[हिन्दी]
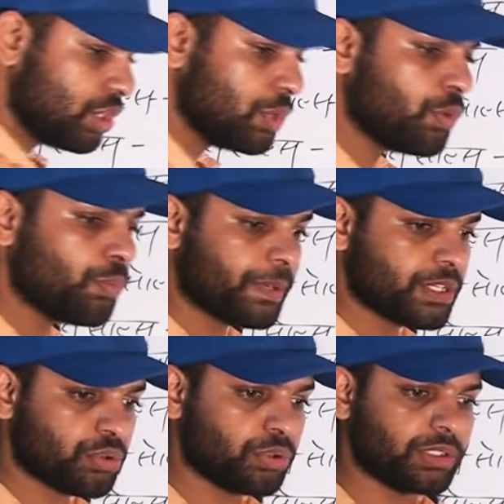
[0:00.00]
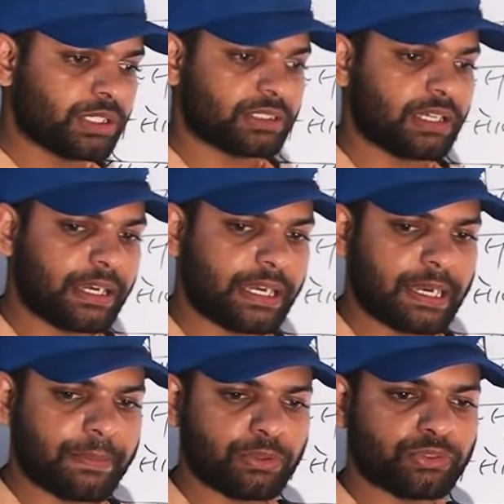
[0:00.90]
जीवों पे शोध करता
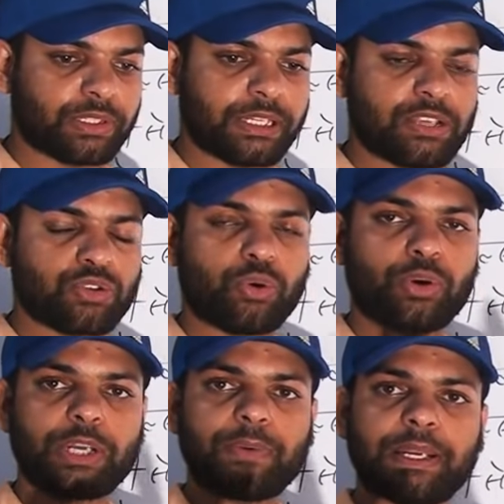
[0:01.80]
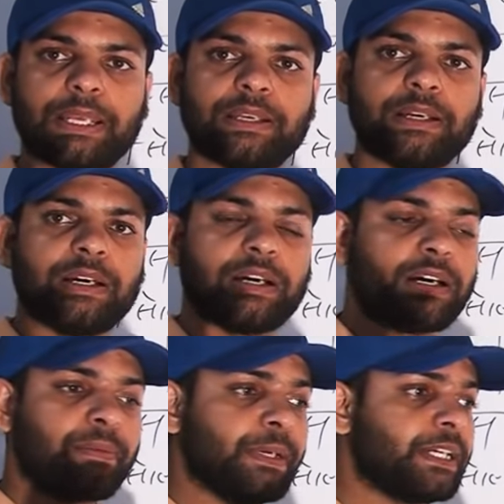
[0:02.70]
है मरुस्थलीय जो होने वाली
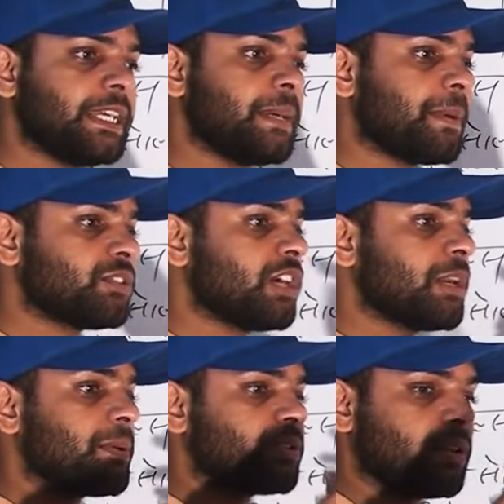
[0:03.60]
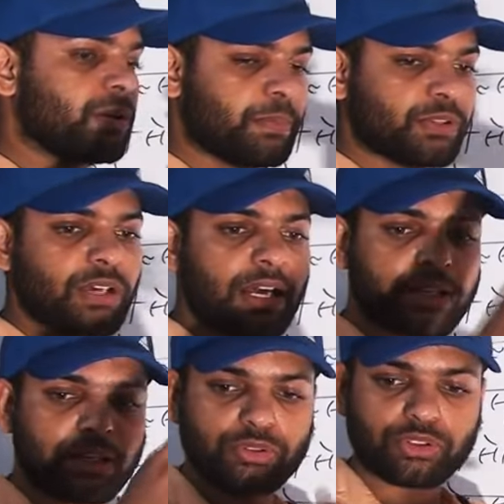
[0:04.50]
मिट्टी की प्रसार प्रसार की जो